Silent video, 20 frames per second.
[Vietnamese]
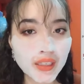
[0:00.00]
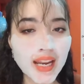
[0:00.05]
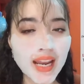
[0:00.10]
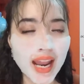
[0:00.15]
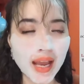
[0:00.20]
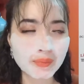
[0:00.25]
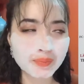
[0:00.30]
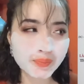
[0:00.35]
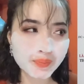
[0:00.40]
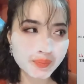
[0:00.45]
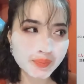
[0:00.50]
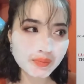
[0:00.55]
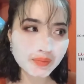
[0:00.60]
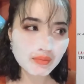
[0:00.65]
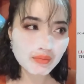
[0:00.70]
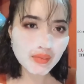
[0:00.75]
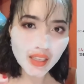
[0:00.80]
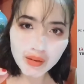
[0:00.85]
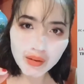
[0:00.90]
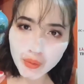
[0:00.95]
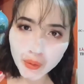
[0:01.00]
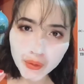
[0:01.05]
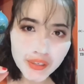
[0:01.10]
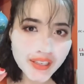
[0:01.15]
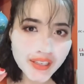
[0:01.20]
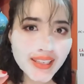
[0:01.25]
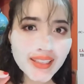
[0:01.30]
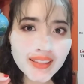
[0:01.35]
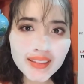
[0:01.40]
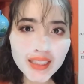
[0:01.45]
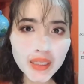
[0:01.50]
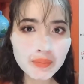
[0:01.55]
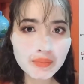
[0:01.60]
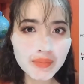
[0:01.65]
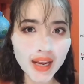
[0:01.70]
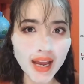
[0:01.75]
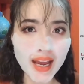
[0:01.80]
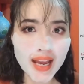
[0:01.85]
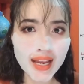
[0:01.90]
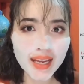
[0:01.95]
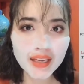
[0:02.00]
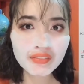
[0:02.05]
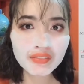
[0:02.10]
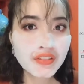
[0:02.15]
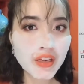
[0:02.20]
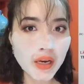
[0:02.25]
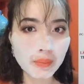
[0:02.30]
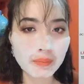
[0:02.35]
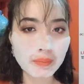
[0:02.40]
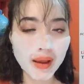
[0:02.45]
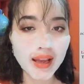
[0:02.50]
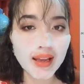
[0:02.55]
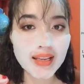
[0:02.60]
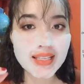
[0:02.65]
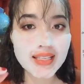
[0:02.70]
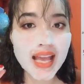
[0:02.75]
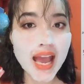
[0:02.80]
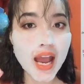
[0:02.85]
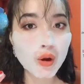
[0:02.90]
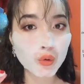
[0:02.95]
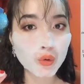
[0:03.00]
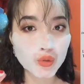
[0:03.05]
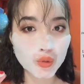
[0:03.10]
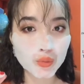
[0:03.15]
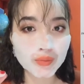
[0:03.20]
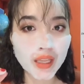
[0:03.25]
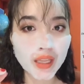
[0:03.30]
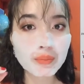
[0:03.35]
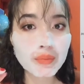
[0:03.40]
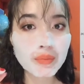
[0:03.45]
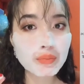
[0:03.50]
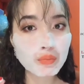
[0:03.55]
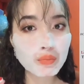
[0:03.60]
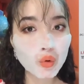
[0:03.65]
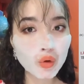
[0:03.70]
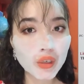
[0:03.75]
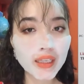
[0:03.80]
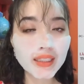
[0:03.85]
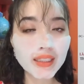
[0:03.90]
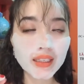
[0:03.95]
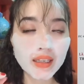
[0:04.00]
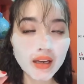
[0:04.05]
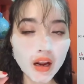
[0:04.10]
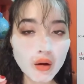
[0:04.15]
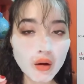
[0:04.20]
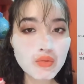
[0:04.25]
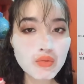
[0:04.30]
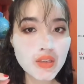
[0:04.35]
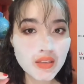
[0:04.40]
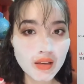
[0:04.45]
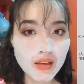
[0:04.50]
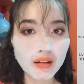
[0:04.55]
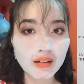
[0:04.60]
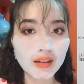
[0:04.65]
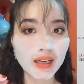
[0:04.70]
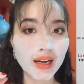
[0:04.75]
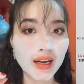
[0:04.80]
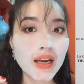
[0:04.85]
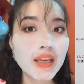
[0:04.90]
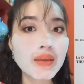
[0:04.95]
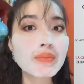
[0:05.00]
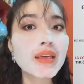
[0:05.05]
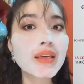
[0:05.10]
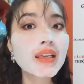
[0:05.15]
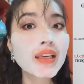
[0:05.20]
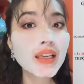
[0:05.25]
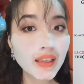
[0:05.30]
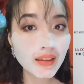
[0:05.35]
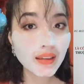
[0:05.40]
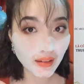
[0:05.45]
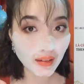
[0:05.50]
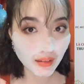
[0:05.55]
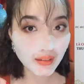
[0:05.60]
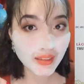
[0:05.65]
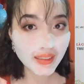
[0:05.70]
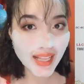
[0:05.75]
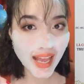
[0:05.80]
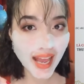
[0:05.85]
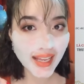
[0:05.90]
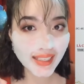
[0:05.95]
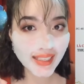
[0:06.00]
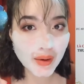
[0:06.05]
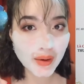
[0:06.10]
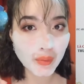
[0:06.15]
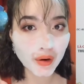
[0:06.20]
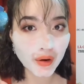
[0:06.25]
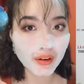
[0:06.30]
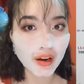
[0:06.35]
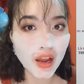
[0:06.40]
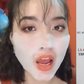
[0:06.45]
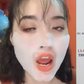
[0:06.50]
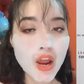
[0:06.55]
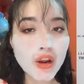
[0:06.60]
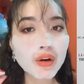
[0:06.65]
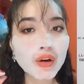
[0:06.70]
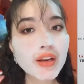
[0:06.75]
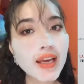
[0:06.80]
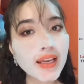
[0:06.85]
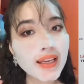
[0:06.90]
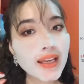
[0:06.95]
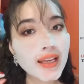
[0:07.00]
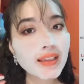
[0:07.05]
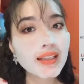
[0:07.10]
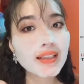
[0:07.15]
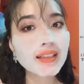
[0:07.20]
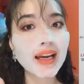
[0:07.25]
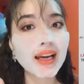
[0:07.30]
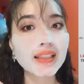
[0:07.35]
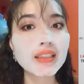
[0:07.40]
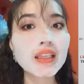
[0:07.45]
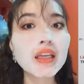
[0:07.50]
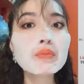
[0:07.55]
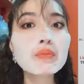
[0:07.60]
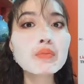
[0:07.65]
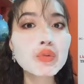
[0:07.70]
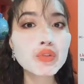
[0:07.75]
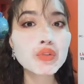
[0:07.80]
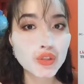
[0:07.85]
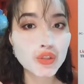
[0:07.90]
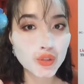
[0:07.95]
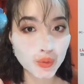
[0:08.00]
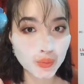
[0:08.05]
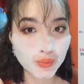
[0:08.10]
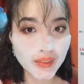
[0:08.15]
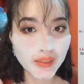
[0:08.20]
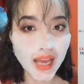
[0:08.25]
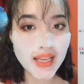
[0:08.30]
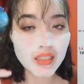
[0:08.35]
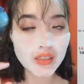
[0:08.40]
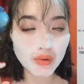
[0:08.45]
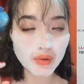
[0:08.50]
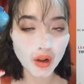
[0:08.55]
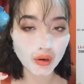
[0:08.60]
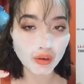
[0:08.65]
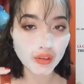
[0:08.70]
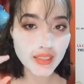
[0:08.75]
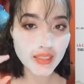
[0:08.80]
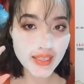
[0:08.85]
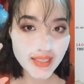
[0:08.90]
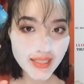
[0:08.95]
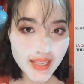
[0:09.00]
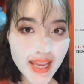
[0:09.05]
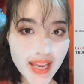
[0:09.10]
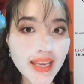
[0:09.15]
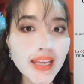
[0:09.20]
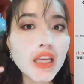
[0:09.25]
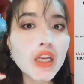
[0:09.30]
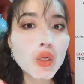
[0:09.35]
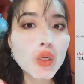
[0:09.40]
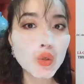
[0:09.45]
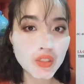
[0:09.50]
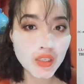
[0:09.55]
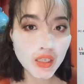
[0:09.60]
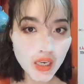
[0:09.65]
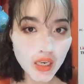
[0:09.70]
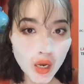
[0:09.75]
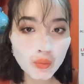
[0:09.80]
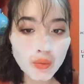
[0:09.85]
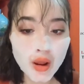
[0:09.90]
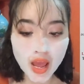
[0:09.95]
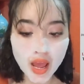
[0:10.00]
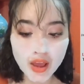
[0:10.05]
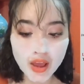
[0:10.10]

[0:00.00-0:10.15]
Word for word: nên là mọi người yên tâm là cái việc mà da của chúng ta bị mụn ấy thì không sợ là gây bị kích ứng da nha mọi người. Nó đẩy hết tất cả nhân mụn cho chúng ta, sau đó nó sẽ xe khít lỗ chân lông.